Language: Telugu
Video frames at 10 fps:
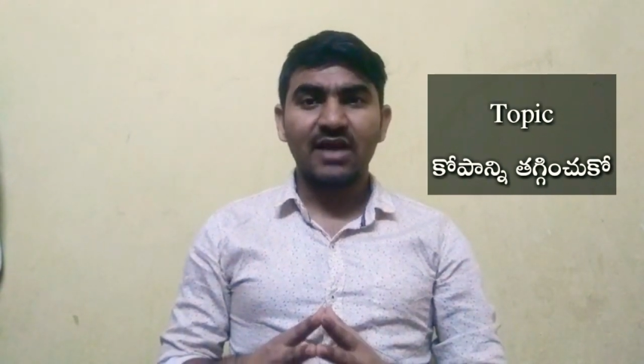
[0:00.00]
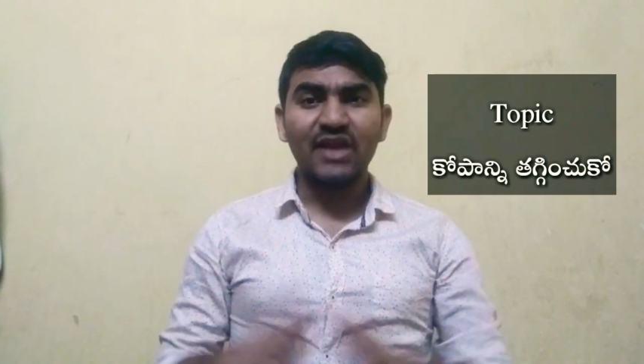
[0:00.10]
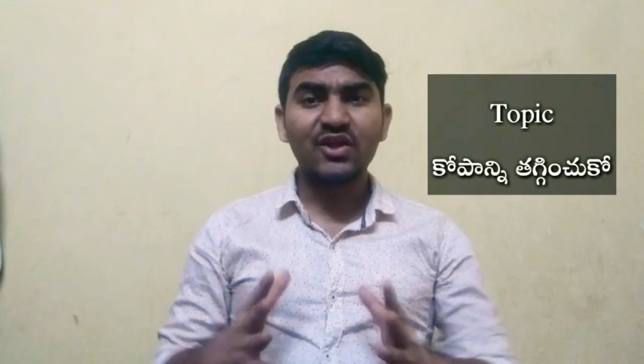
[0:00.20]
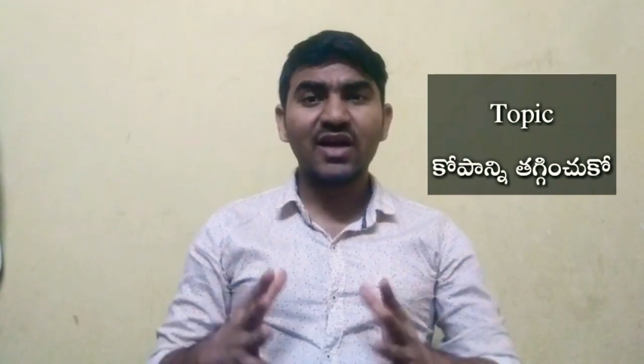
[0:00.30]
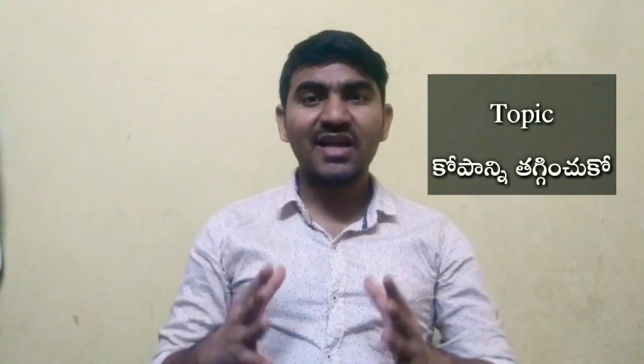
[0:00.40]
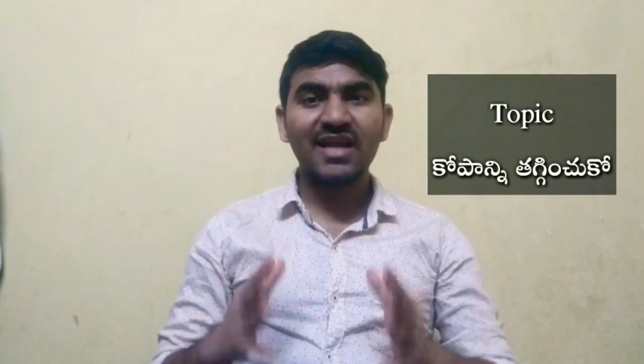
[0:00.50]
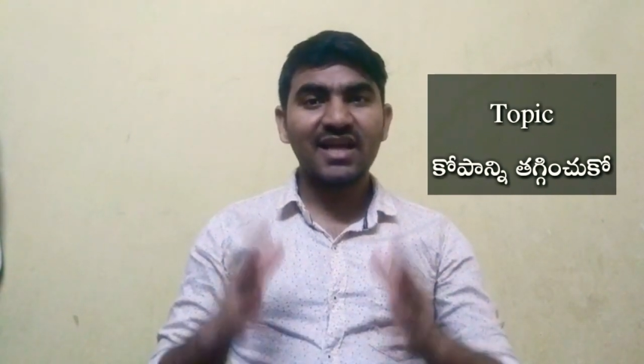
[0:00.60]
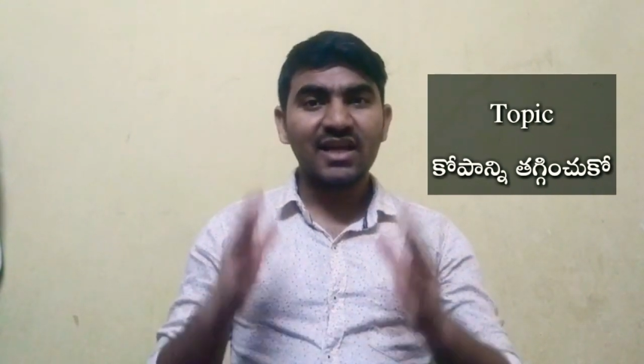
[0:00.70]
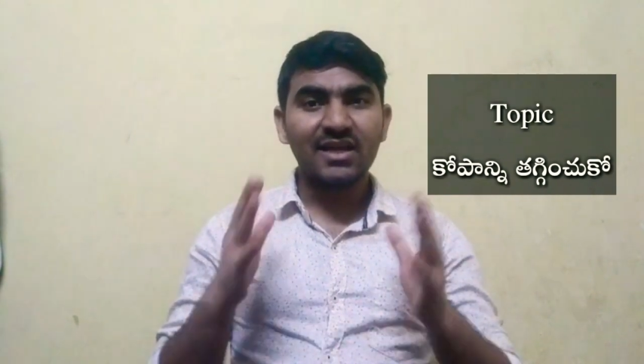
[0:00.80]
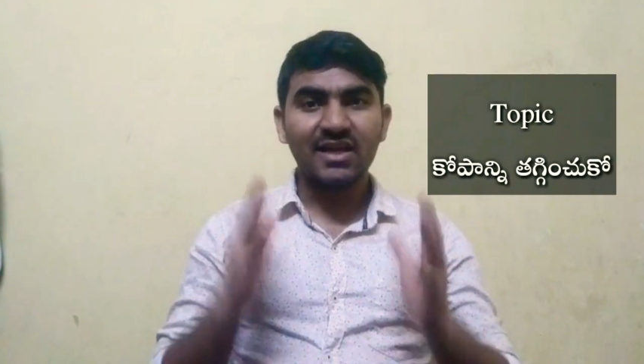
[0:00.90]
ఎందుకంటే
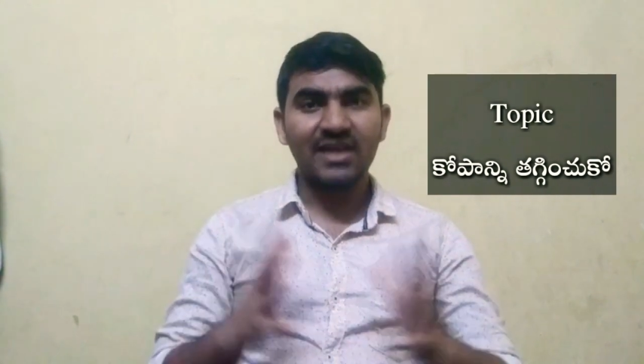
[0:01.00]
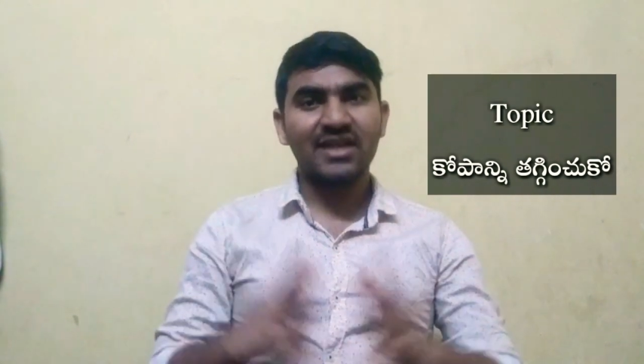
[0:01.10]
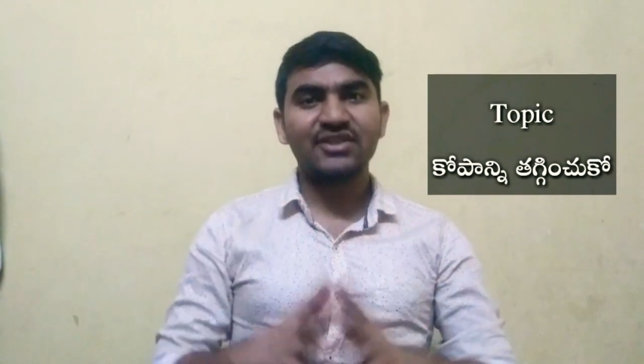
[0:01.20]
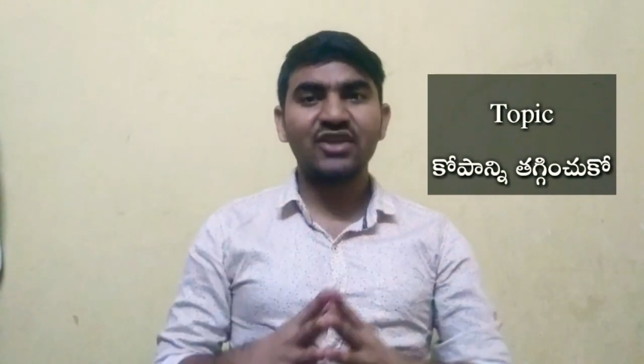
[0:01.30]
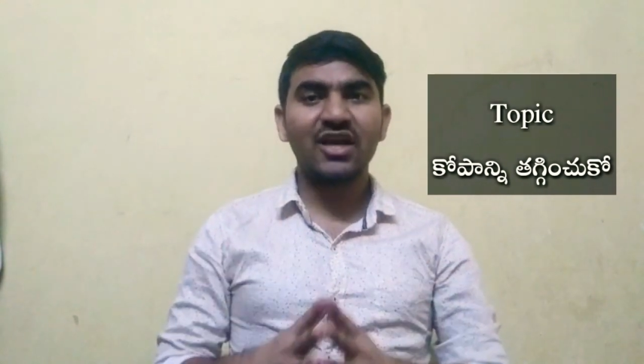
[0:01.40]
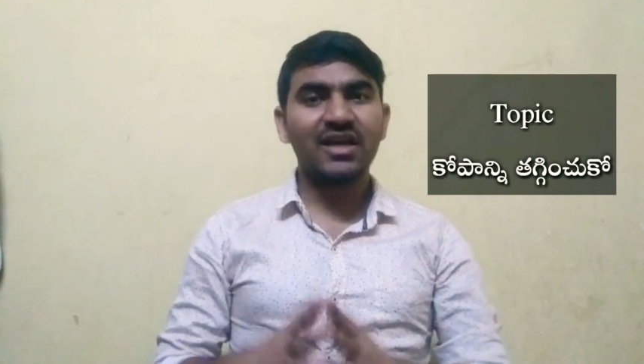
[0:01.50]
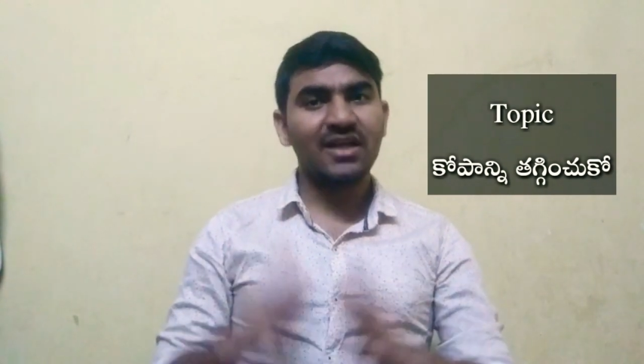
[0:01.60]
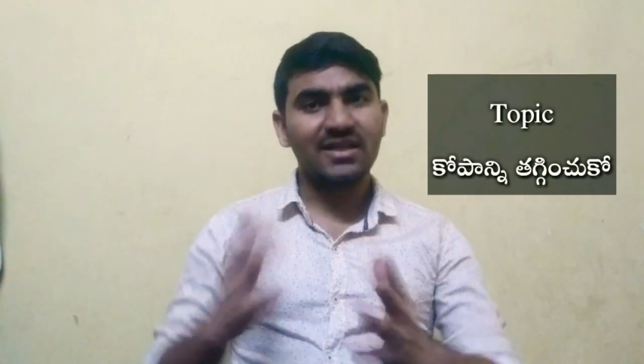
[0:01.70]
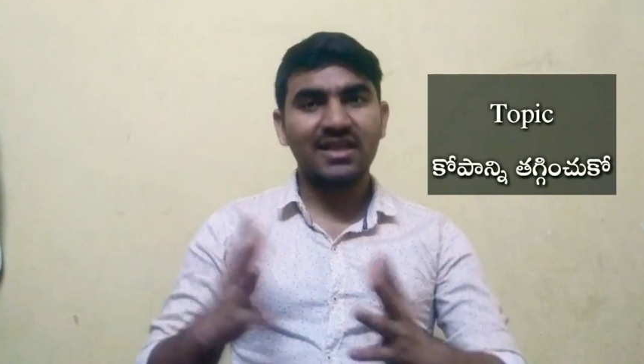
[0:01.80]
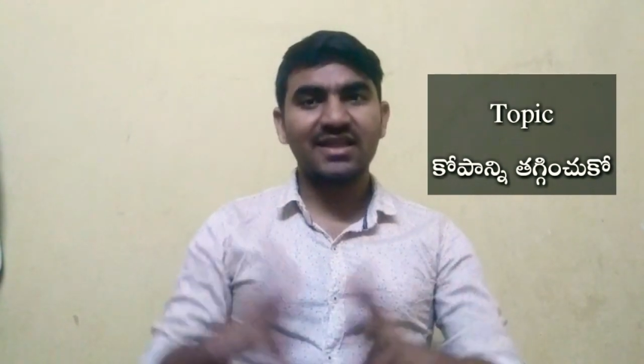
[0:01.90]
ఈ రెస్టారెంట్
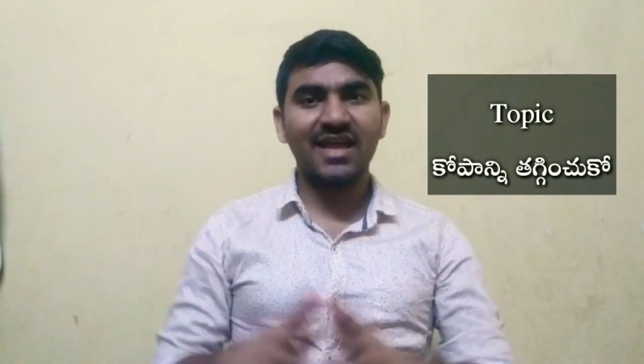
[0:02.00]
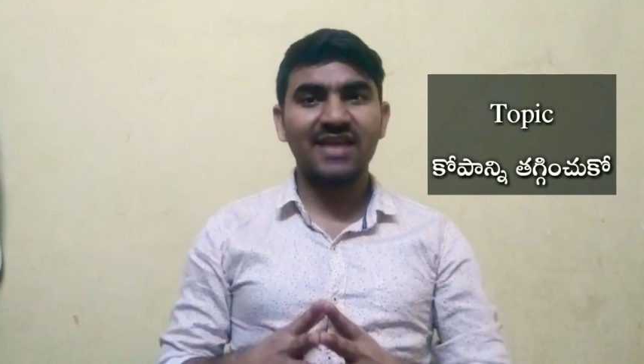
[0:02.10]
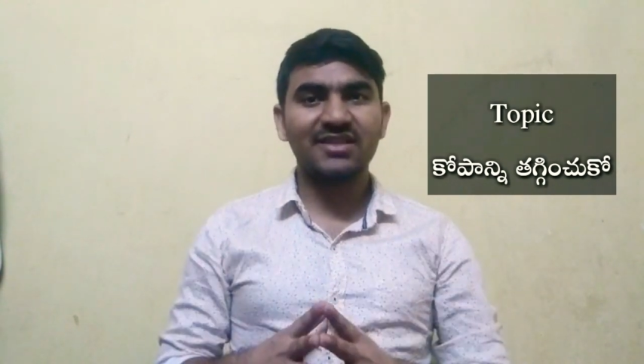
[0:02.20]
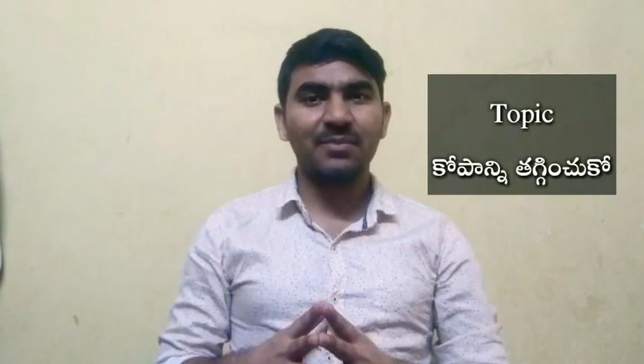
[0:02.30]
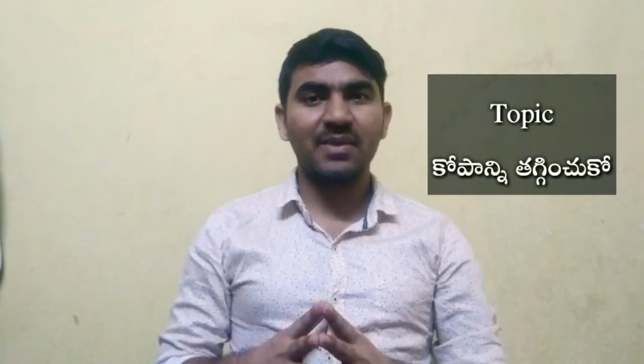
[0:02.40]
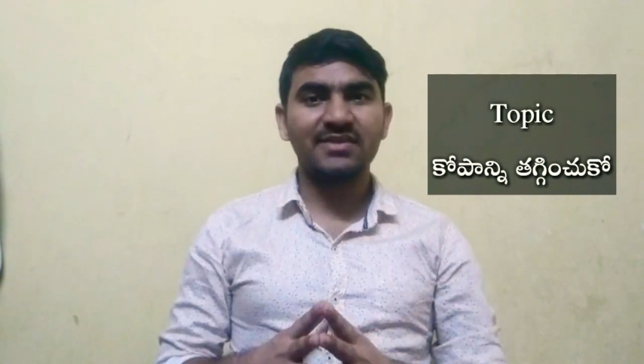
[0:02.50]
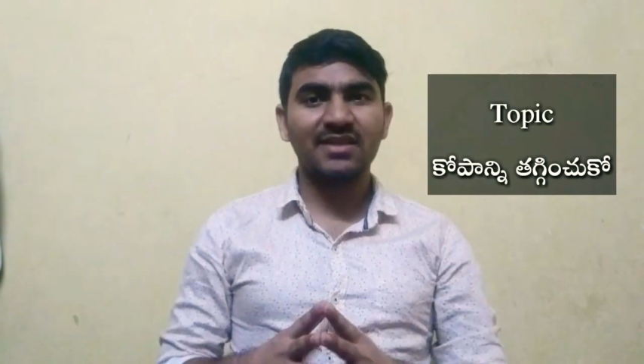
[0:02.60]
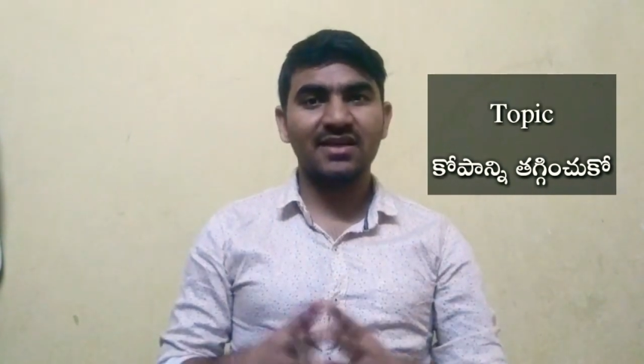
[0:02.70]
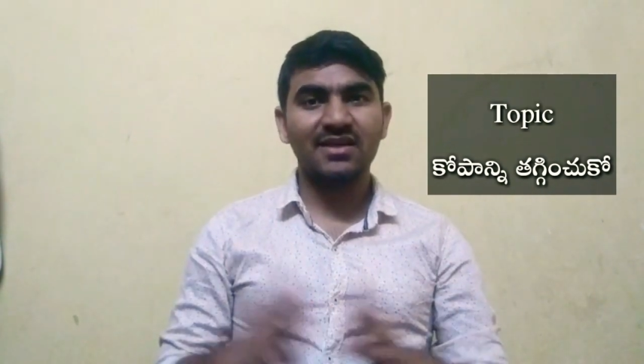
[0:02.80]
అతన్నే అని చెప్పేసి